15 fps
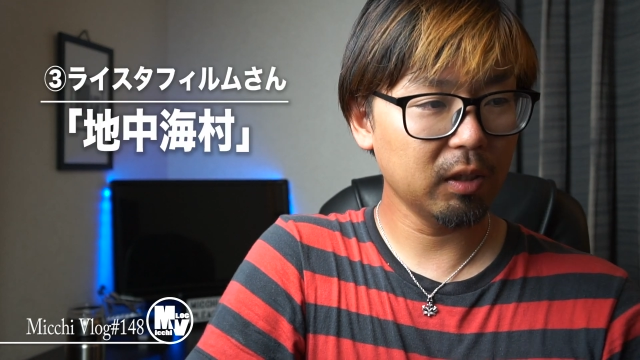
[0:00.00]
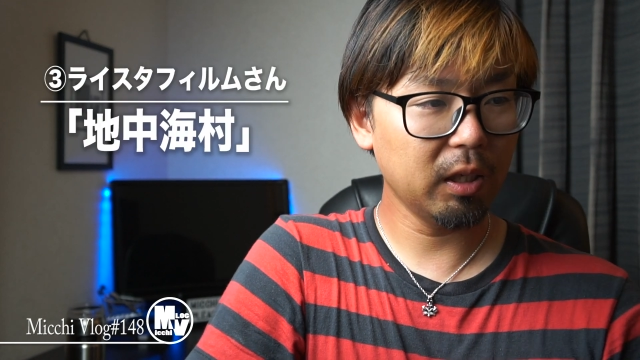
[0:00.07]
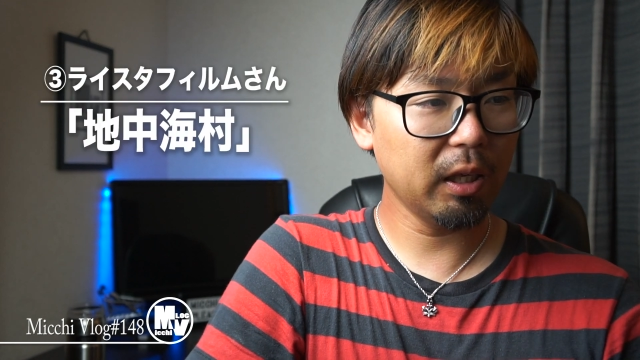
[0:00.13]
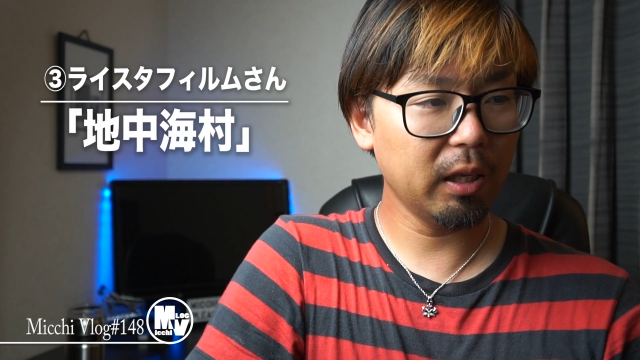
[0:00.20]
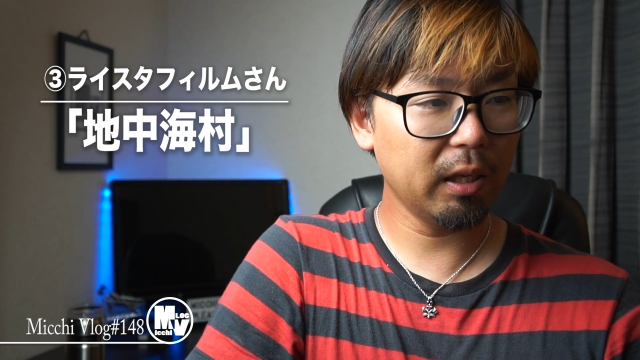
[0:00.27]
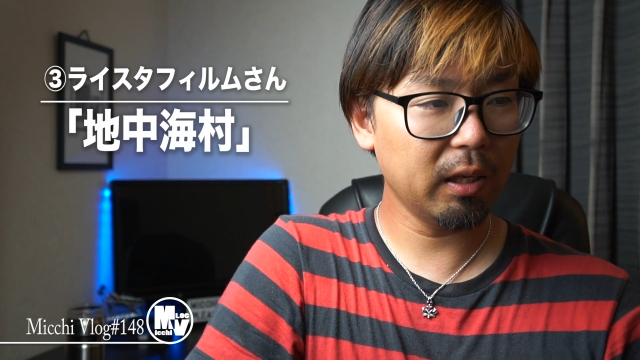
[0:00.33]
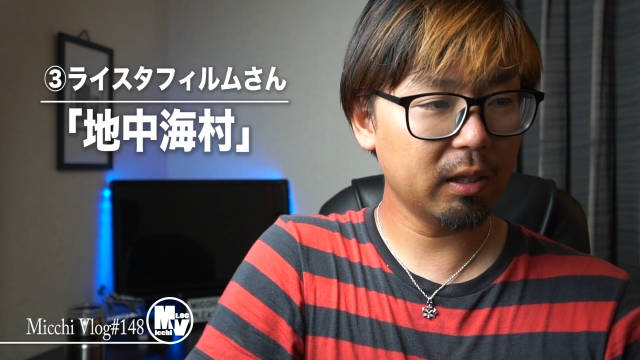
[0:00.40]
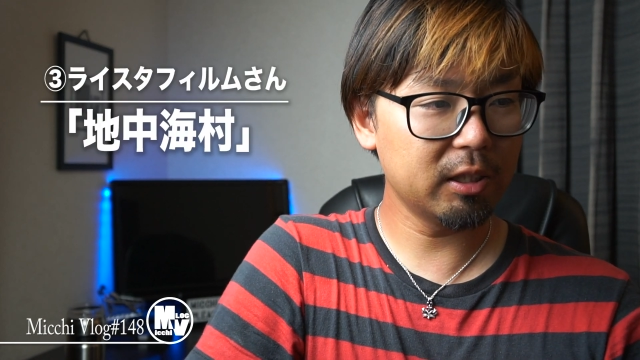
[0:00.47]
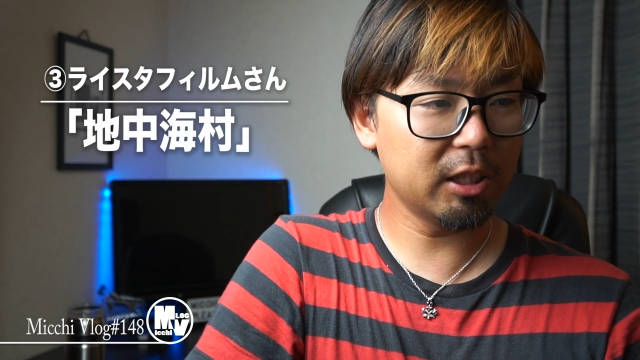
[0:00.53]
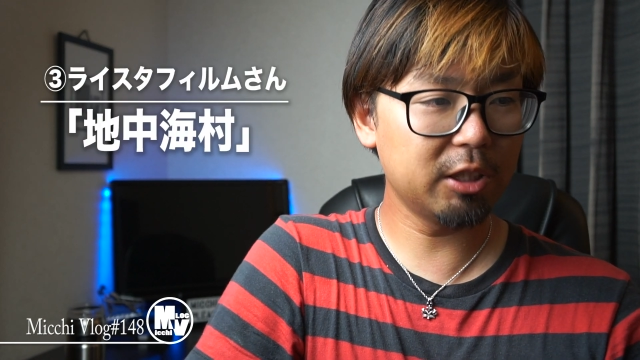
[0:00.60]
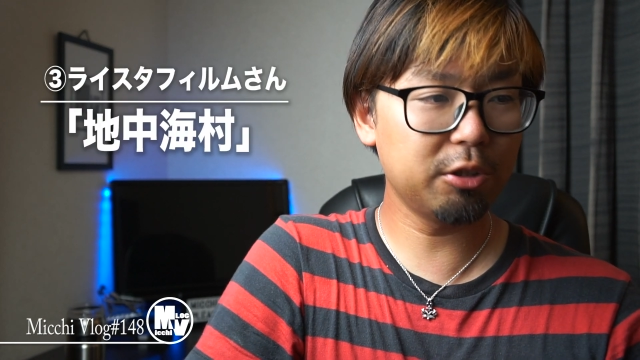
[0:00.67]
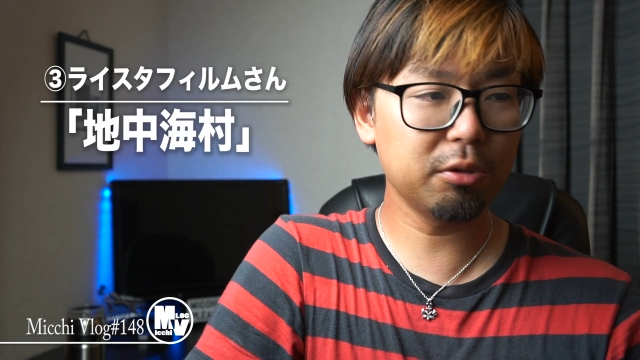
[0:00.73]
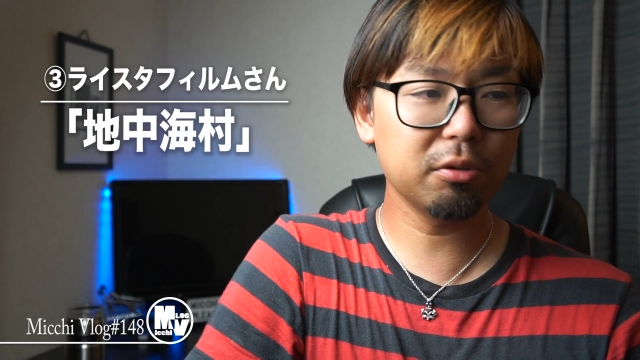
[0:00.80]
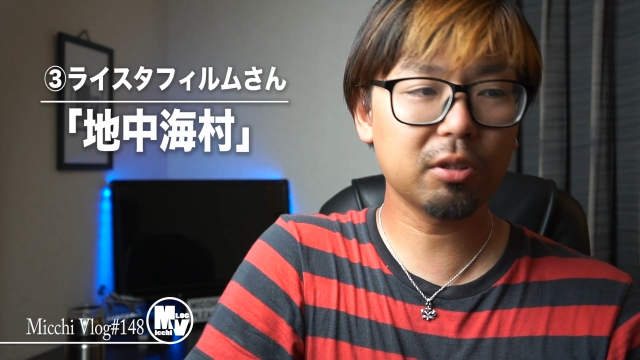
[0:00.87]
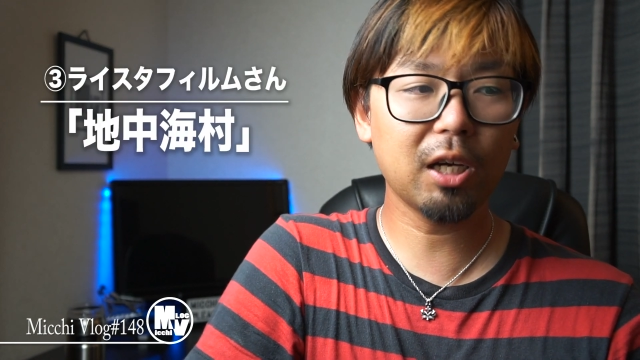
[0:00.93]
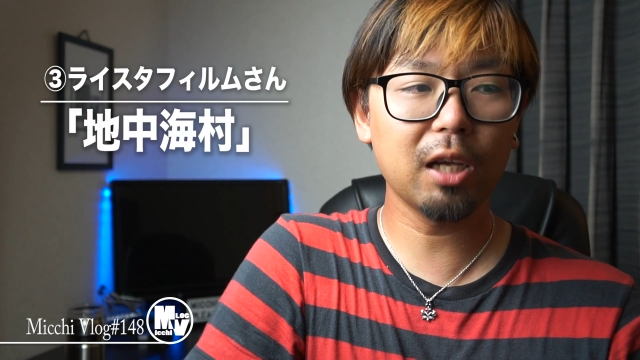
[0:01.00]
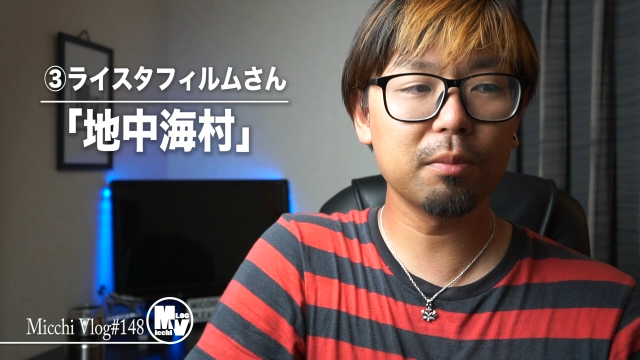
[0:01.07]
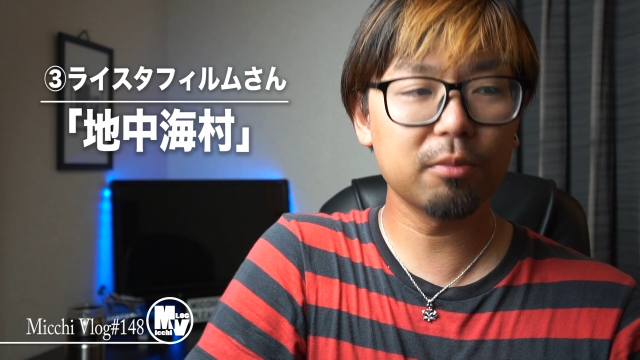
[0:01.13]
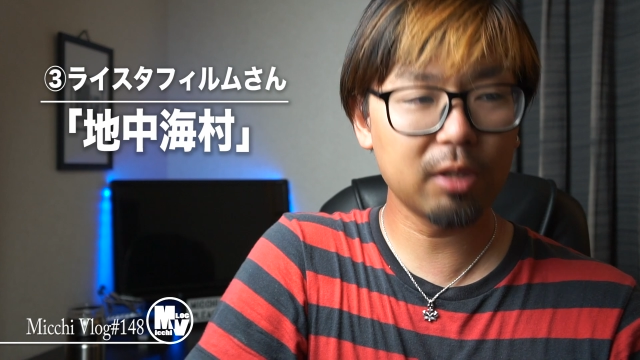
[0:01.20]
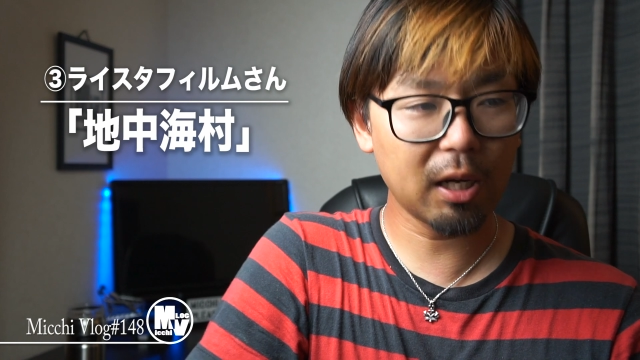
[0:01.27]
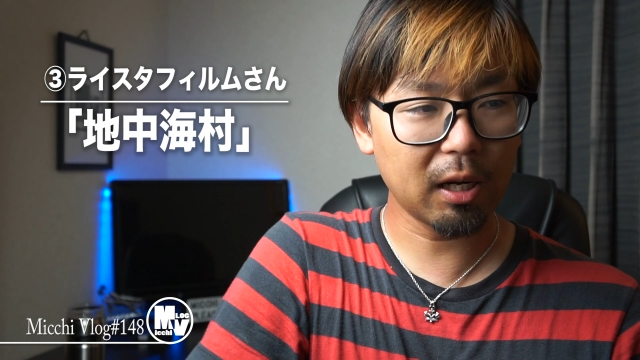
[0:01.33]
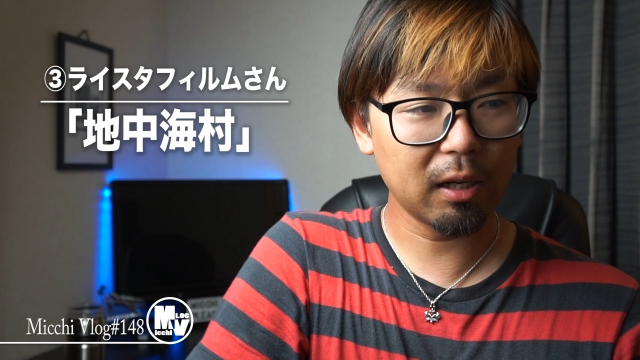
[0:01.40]
えー、地中海
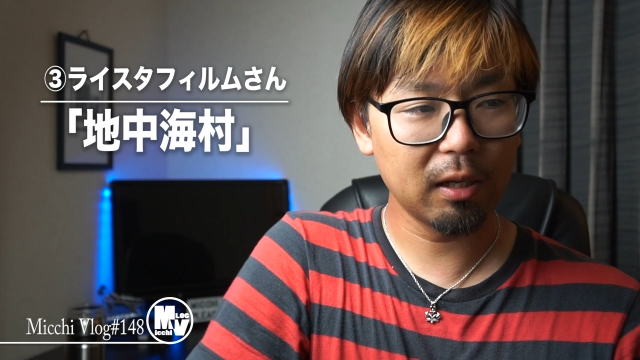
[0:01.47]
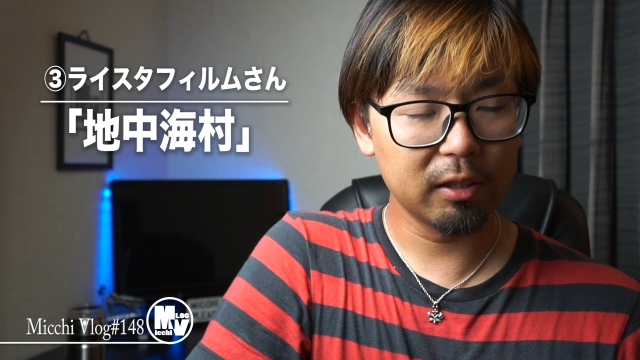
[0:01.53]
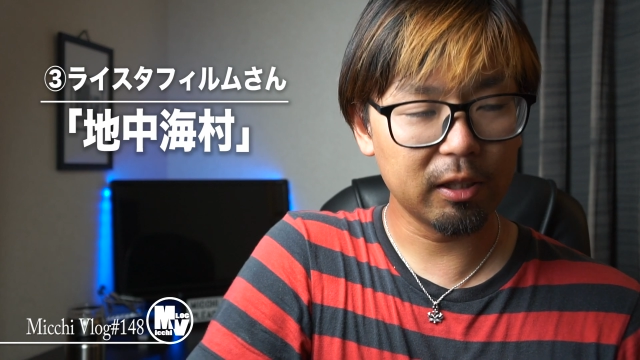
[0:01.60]
村